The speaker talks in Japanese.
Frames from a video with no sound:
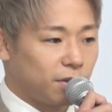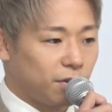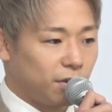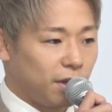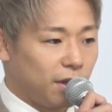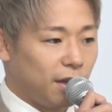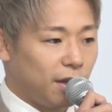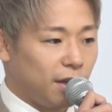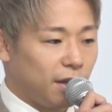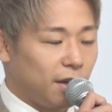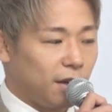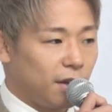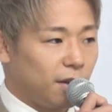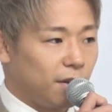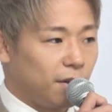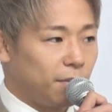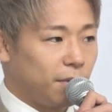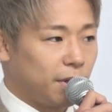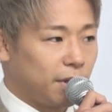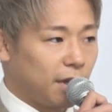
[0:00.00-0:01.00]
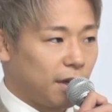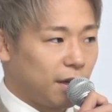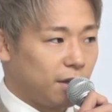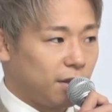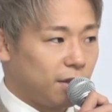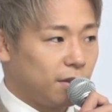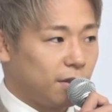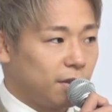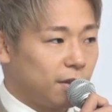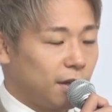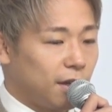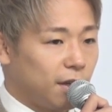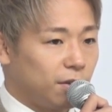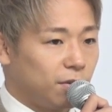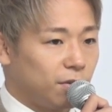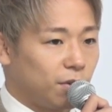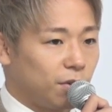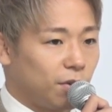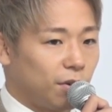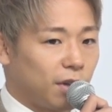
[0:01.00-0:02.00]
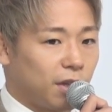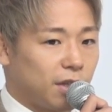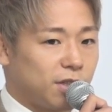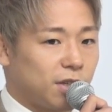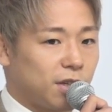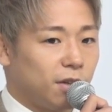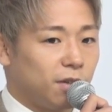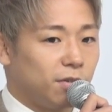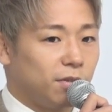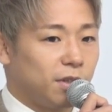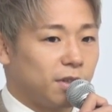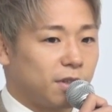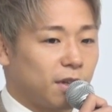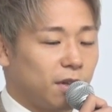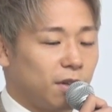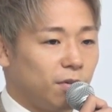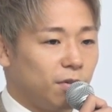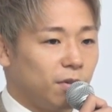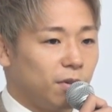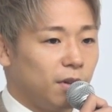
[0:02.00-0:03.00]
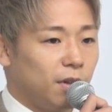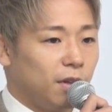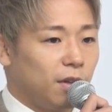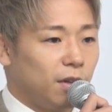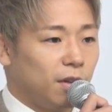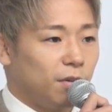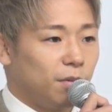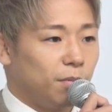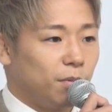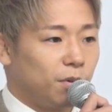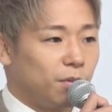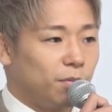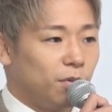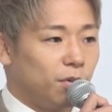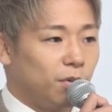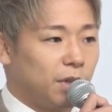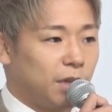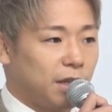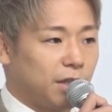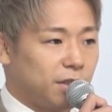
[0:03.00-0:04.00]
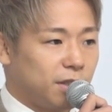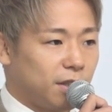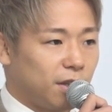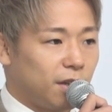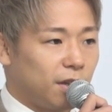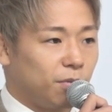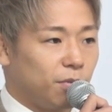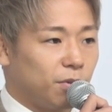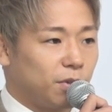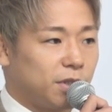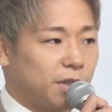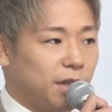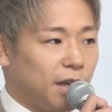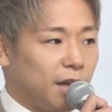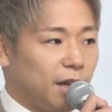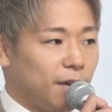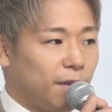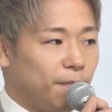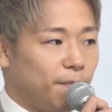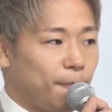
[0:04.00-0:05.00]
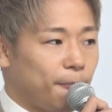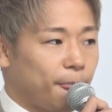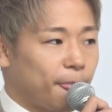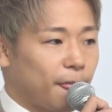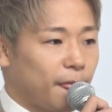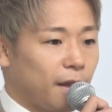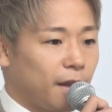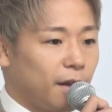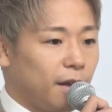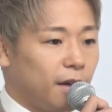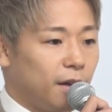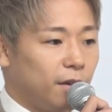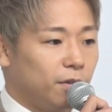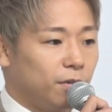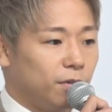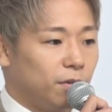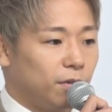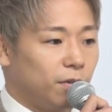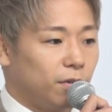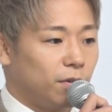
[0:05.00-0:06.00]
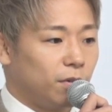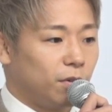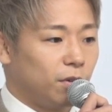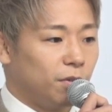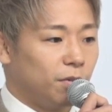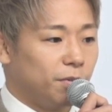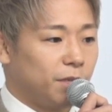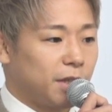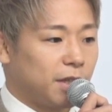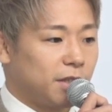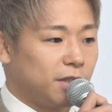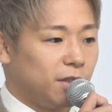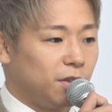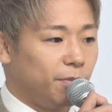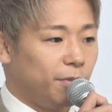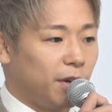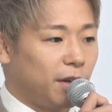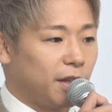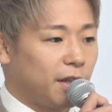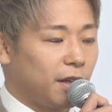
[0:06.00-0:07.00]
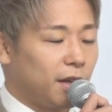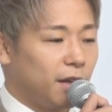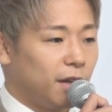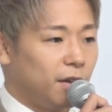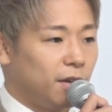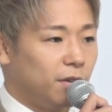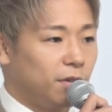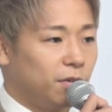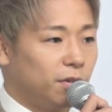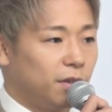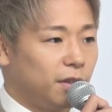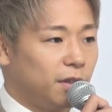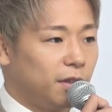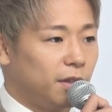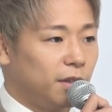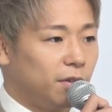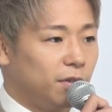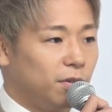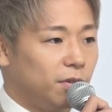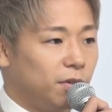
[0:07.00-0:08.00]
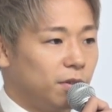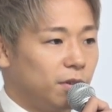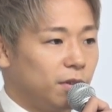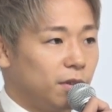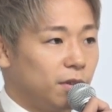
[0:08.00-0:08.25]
闘技またあの競技は違うんですけど僕も同じ気持ちであの子供たちに夢を与えれるようにっていう